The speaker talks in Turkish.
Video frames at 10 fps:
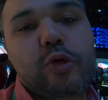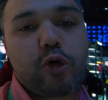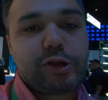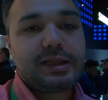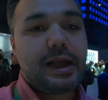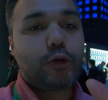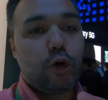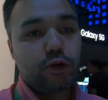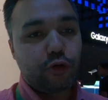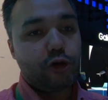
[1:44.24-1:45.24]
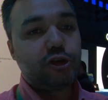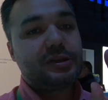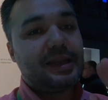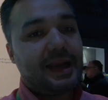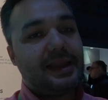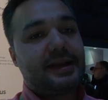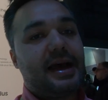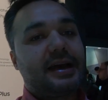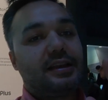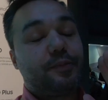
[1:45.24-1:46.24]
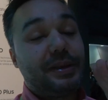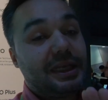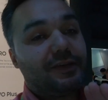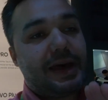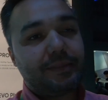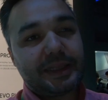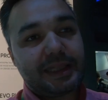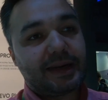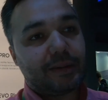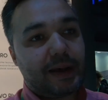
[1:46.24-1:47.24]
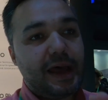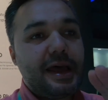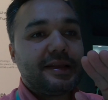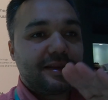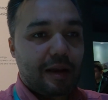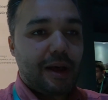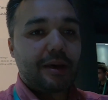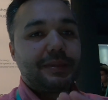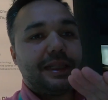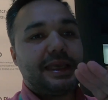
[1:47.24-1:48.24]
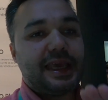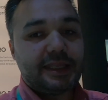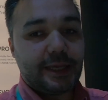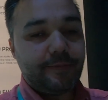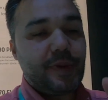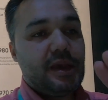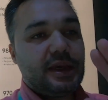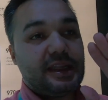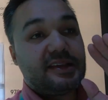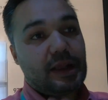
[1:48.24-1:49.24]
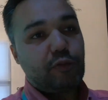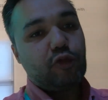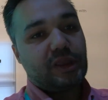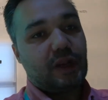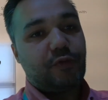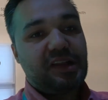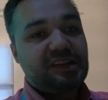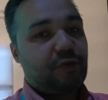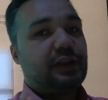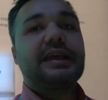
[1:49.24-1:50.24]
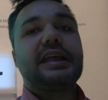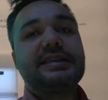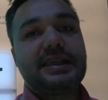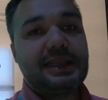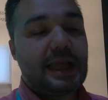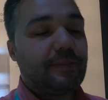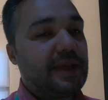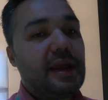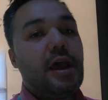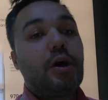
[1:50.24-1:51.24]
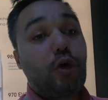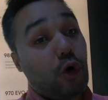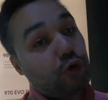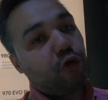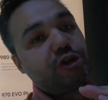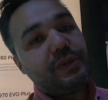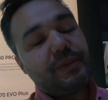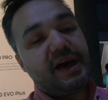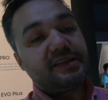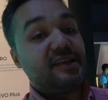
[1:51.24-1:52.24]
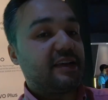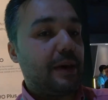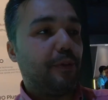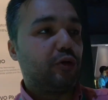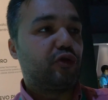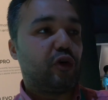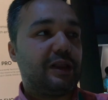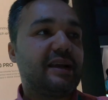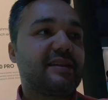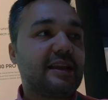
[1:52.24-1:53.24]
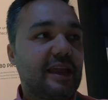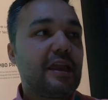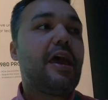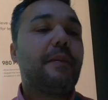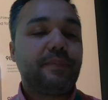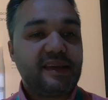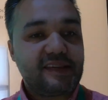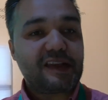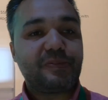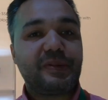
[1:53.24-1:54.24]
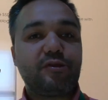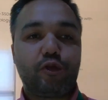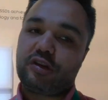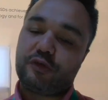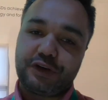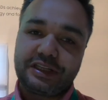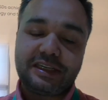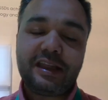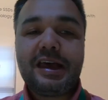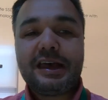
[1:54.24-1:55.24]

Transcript: kullanılan kontrolcünün detayları hakkında bilgi vermediler ama tamamıyla yeni yine Samsung tarafından sıfırdan geliştirilen bir kontrolcü mimarisine sahip olduğunu söylediler. Zaten PC Express 4.0 için